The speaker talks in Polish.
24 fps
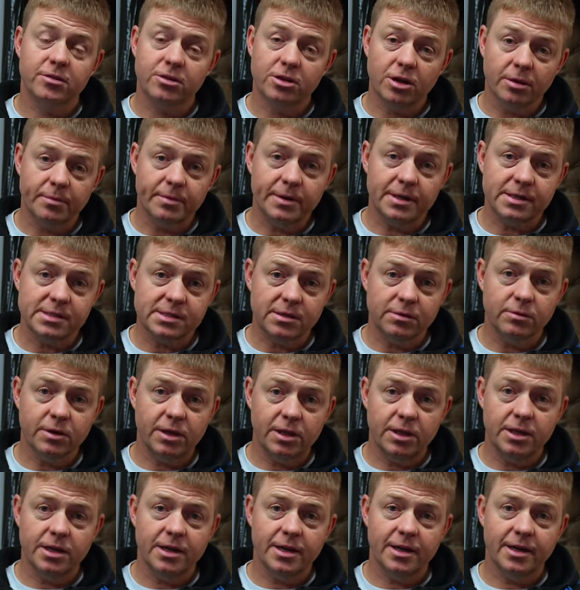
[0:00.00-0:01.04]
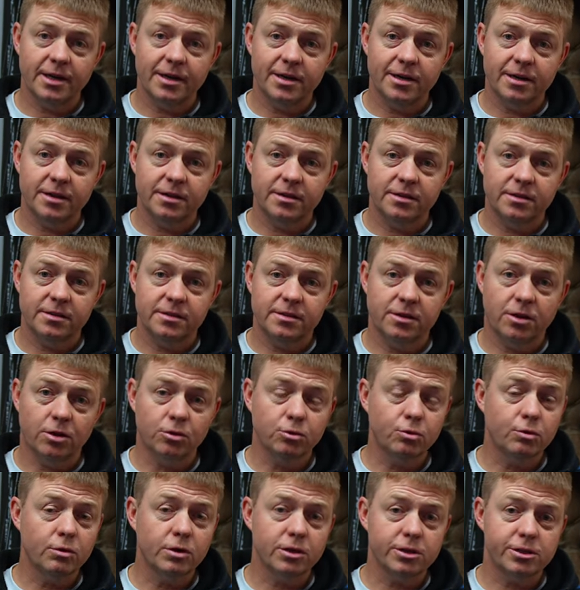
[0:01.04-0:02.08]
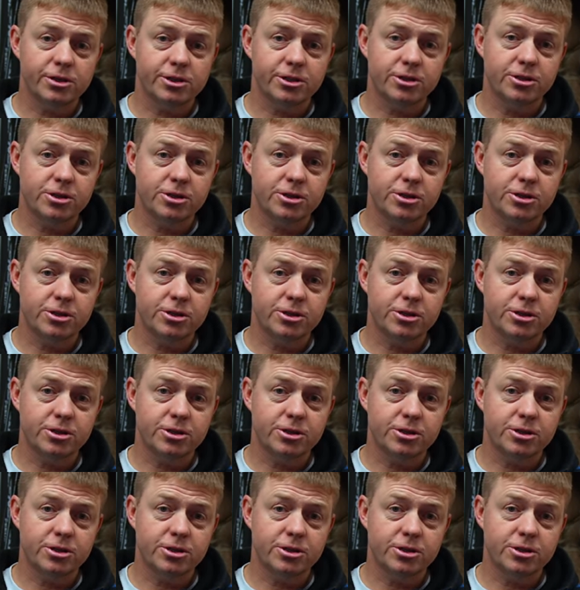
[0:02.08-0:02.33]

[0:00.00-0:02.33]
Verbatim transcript: dobre są kije o długości